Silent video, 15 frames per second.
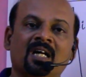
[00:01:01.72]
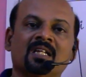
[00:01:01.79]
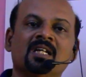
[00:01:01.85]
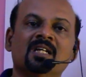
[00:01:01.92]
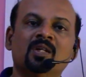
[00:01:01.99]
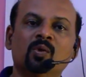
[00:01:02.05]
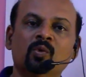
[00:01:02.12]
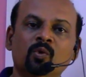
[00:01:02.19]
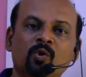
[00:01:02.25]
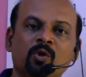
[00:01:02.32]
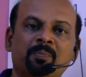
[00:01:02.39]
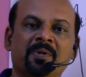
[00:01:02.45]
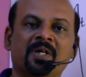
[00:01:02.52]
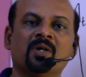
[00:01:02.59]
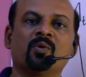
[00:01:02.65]
அதில்
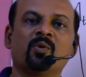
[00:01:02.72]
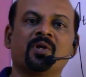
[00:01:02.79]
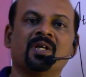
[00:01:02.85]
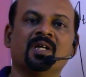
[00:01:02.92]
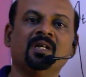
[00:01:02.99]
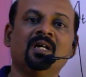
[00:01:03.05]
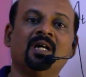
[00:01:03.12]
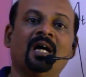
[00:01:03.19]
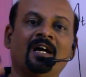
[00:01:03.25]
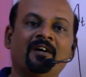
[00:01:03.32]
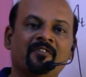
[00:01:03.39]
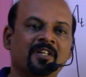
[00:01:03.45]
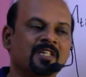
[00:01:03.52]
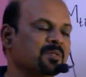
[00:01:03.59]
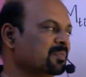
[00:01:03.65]
நூறு பேருடைய
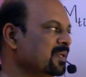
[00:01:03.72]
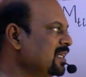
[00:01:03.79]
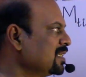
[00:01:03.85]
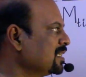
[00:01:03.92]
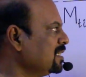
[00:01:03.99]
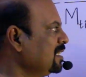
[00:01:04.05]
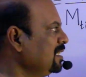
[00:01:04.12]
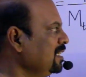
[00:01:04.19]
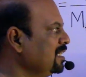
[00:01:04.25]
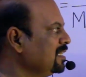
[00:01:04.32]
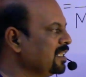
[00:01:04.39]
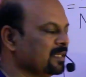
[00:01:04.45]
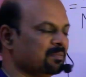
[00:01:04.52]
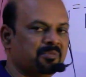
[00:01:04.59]
ஆவரேஜ் மார்க் தான் இந்த